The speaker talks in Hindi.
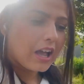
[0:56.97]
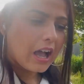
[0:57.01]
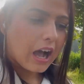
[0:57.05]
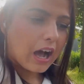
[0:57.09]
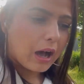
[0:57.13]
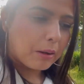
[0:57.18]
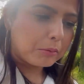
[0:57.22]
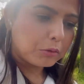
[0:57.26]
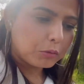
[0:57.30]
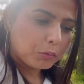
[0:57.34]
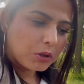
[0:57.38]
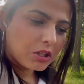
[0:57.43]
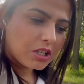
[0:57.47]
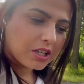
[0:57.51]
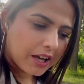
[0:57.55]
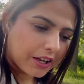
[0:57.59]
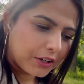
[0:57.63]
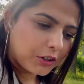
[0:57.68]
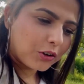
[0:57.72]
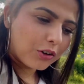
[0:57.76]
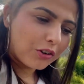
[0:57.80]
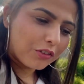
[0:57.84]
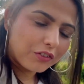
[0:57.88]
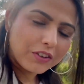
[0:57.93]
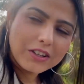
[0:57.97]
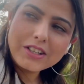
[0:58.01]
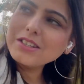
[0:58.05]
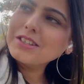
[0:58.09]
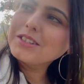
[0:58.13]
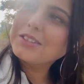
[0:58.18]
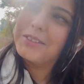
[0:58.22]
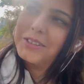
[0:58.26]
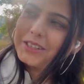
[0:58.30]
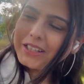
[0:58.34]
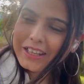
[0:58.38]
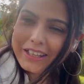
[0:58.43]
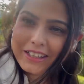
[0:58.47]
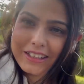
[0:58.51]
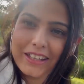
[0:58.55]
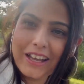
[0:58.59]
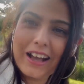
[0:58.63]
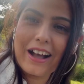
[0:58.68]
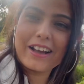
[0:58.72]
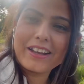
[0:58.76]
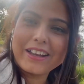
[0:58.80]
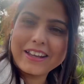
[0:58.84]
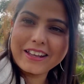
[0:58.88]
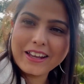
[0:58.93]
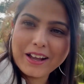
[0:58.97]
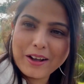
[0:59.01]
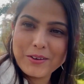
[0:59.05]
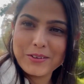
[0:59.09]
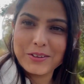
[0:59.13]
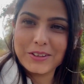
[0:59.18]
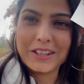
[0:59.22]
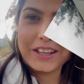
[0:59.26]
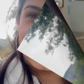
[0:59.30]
अभी तो मैं जा रही हूँ ऑफिस तो देखते हैं आगे क्या होता